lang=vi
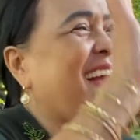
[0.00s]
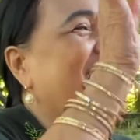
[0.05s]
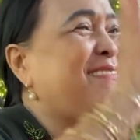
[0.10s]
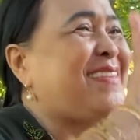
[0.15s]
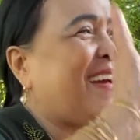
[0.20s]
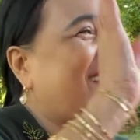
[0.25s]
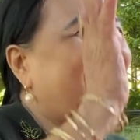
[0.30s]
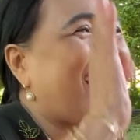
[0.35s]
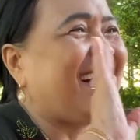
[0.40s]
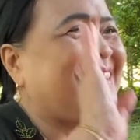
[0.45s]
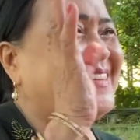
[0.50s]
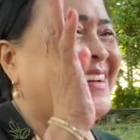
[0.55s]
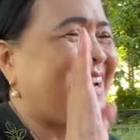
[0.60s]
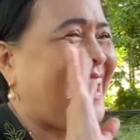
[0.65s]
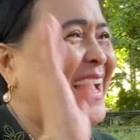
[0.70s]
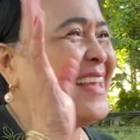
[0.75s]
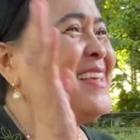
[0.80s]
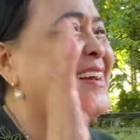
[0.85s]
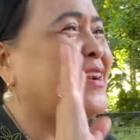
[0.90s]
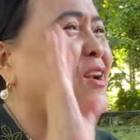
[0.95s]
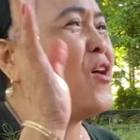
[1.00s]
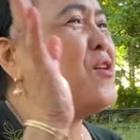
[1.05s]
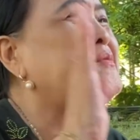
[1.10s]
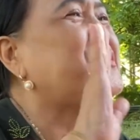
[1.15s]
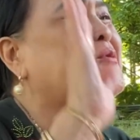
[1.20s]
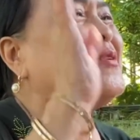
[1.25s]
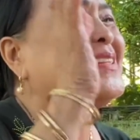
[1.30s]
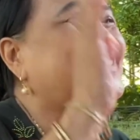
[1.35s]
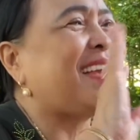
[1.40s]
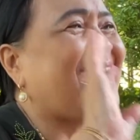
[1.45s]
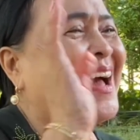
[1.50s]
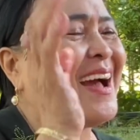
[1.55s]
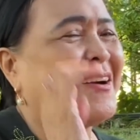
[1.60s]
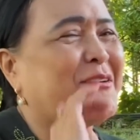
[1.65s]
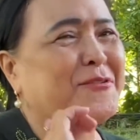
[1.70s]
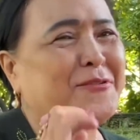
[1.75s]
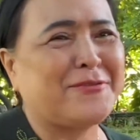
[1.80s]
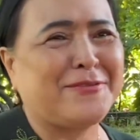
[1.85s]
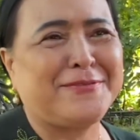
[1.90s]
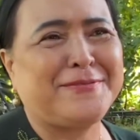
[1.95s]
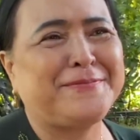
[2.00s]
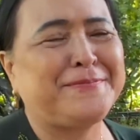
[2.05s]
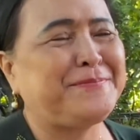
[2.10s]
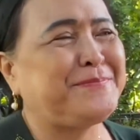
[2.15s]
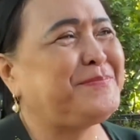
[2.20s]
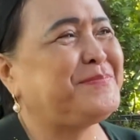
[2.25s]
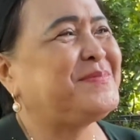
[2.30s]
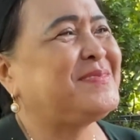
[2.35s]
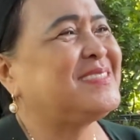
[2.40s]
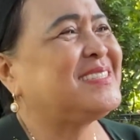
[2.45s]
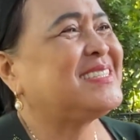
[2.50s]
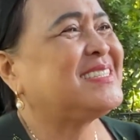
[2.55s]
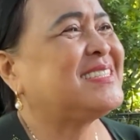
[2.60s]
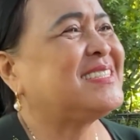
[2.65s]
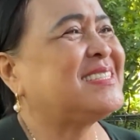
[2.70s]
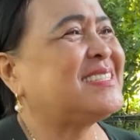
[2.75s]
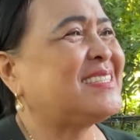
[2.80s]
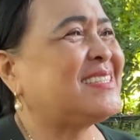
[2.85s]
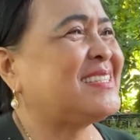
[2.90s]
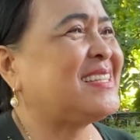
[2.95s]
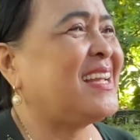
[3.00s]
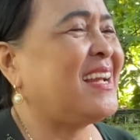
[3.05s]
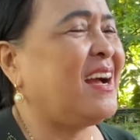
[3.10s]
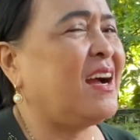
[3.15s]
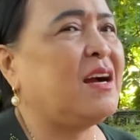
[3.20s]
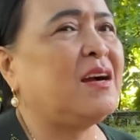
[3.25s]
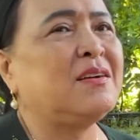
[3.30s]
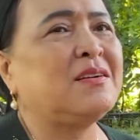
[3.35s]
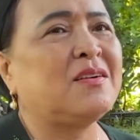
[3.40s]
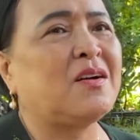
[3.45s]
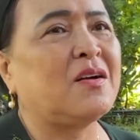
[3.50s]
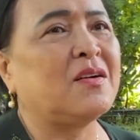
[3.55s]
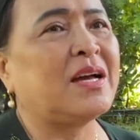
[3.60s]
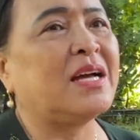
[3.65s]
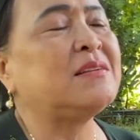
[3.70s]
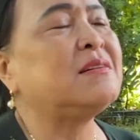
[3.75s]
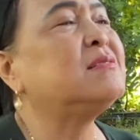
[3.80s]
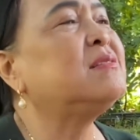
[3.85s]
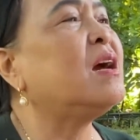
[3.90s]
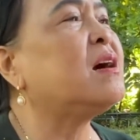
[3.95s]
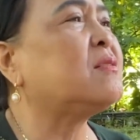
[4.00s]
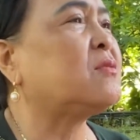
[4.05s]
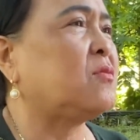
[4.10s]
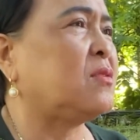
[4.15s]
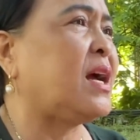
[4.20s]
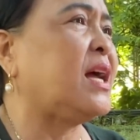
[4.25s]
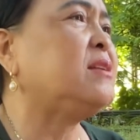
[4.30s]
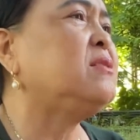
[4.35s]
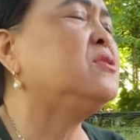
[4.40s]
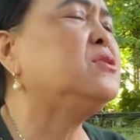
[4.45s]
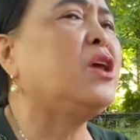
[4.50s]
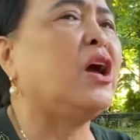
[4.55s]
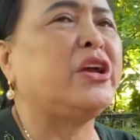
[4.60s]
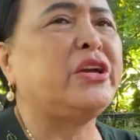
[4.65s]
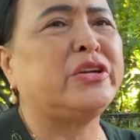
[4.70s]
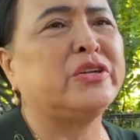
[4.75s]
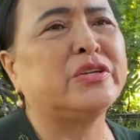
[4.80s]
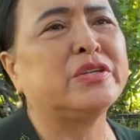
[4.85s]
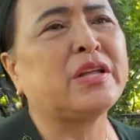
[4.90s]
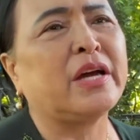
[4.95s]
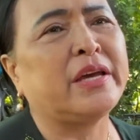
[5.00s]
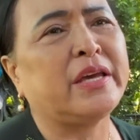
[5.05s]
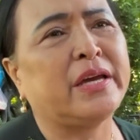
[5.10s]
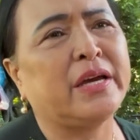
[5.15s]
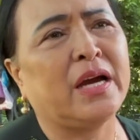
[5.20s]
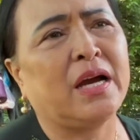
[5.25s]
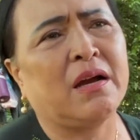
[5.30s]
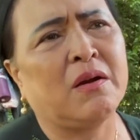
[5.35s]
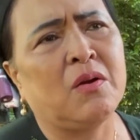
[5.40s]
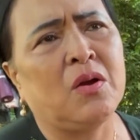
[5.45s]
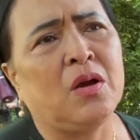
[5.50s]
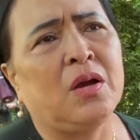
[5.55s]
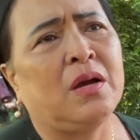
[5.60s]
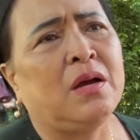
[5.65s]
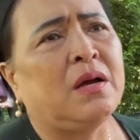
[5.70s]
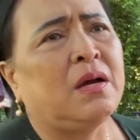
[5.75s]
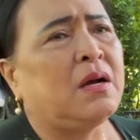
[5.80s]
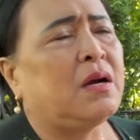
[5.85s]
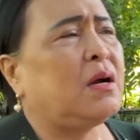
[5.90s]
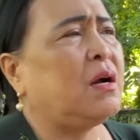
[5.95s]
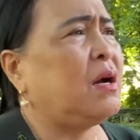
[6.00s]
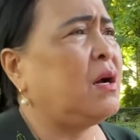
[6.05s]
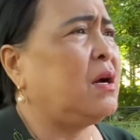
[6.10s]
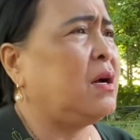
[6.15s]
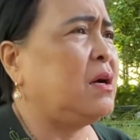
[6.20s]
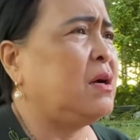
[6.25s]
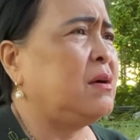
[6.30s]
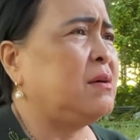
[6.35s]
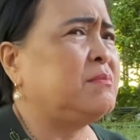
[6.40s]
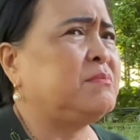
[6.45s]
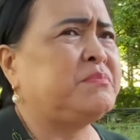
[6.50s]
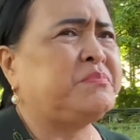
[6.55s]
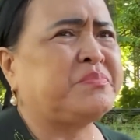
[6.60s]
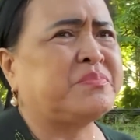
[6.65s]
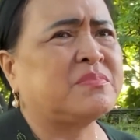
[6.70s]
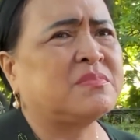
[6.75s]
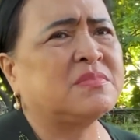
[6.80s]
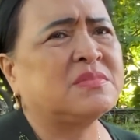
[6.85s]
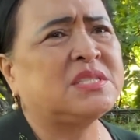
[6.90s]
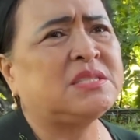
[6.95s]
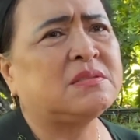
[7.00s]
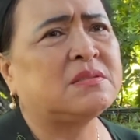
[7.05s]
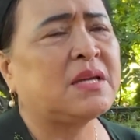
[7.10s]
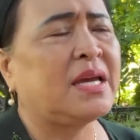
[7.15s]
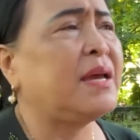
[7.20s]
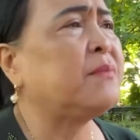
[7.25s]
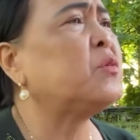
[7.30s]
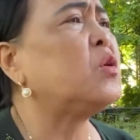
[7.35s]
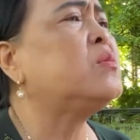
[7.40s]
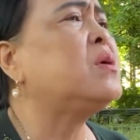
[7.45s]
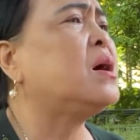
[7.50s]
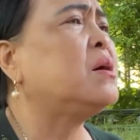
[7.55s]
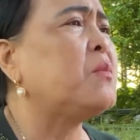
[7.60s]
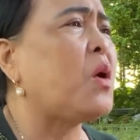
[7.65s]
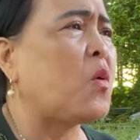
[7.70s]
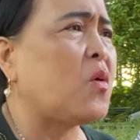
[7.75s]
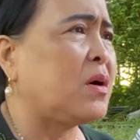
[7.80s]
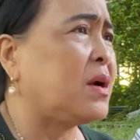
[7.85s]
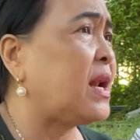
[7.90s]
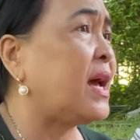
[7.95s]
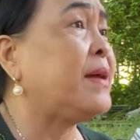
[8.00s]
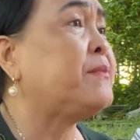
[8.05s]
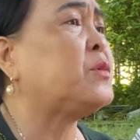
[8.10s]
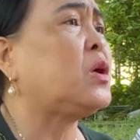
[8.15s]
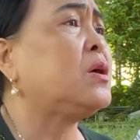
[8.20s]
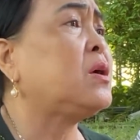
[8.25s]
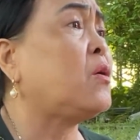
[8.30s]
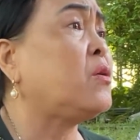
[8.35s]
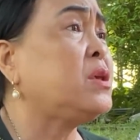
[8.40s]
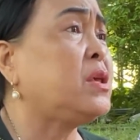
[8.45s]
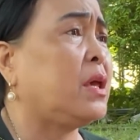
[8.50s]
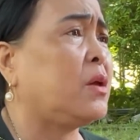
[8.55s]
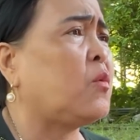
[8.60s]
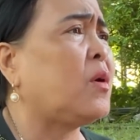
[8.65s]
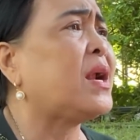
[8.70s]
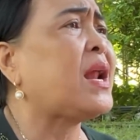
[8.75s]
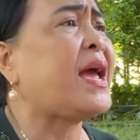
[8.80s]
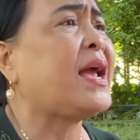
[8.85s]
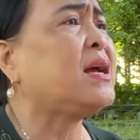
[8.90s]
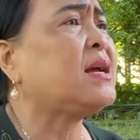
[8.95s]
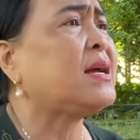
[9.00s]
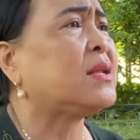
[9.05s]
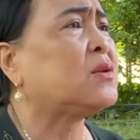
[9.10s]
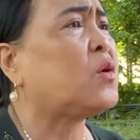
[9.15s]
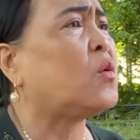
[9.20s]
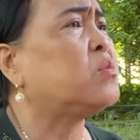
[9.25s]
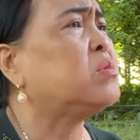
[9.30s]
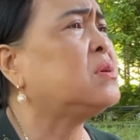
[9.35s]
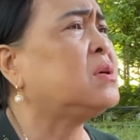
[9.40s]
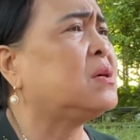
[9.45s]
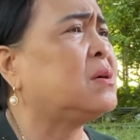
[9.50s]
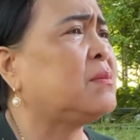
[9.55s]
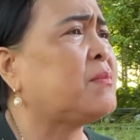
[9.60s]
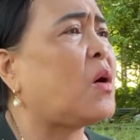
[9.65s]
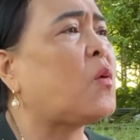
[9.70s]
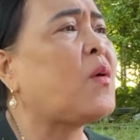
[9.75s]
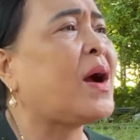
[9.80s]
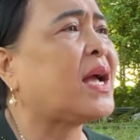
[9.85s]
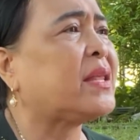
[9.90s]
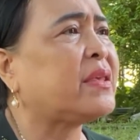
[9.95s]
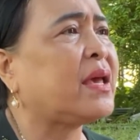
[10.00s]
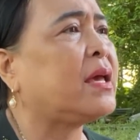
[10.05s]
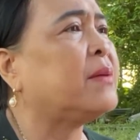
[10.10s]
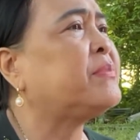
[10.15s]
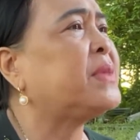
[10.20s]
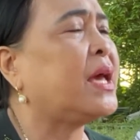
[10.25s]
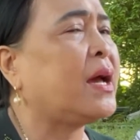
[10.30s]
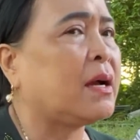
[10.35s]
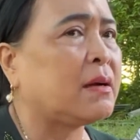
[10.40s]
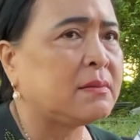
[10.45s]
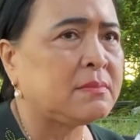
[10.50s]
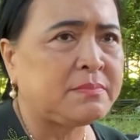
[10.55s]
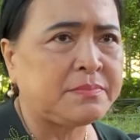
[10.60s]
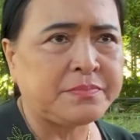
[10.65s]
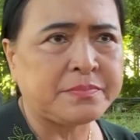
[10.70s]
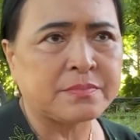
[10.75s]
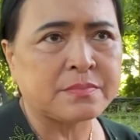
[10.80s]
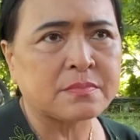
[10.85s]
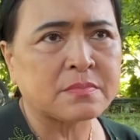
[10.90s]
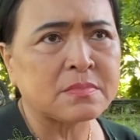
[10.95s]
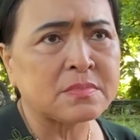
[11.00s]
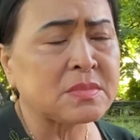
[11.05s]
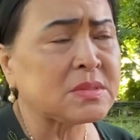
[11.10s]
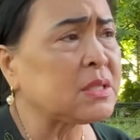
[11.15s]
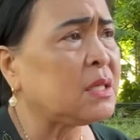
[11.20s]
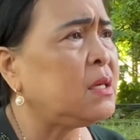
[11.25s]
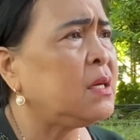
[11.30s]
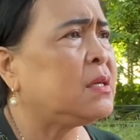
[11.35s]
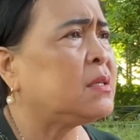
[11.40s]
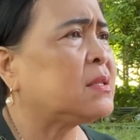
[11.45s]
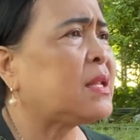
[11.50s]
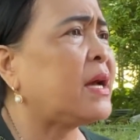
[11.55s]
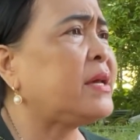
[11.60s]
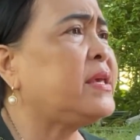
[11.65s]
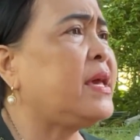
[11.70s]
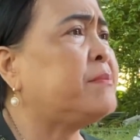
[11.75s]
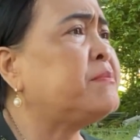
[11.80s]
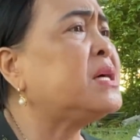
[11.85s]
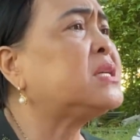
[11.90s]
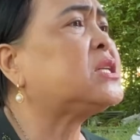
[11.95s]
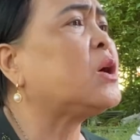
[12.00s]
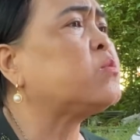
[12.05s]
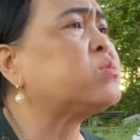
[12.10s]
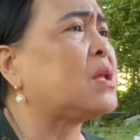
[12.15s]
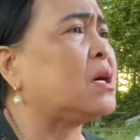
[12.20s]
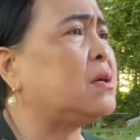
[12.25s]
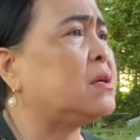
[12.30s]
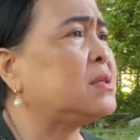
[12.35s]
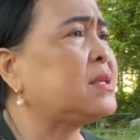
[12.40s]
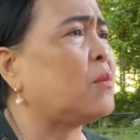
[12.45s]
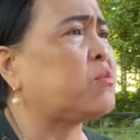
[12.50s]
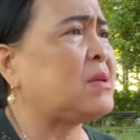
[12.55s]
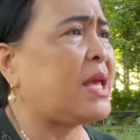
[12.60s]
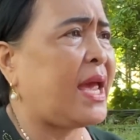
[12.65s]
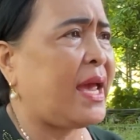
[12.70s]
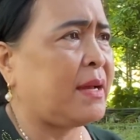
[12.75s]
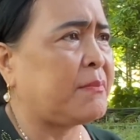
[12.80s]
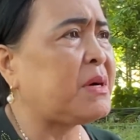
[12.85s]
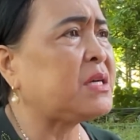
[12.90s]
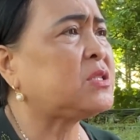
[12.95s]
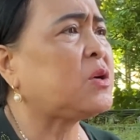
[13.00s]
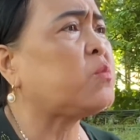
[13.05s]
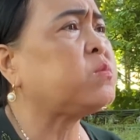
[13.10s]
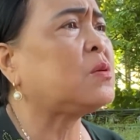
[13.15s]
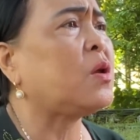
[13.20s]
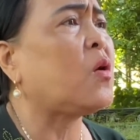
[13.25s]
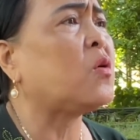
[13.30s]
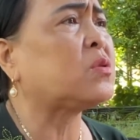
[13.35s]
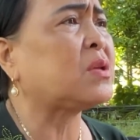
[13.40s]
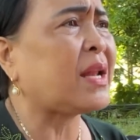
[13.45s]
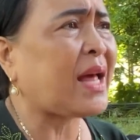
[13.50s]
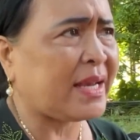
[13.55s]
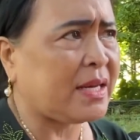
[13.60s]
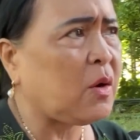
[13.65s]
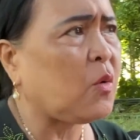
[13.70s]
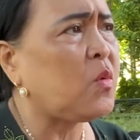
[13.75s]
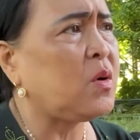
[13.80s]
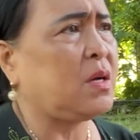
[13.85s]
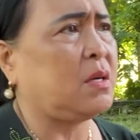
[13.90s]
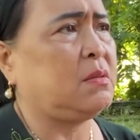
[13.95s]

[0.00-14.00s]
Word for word: em chào anh hồi nãy giờ nói mà quên chào đó, dạ, rồi cái thứ nhất cái thứ nhì nữa thì à, à, em cũng hơi buồn hồi nãy em có nói gì quá đáng anh cũng à, bỏ qua cho em nha tại vì em bức xúc từ ở trong nhà bức xúc vô tới đây luôn á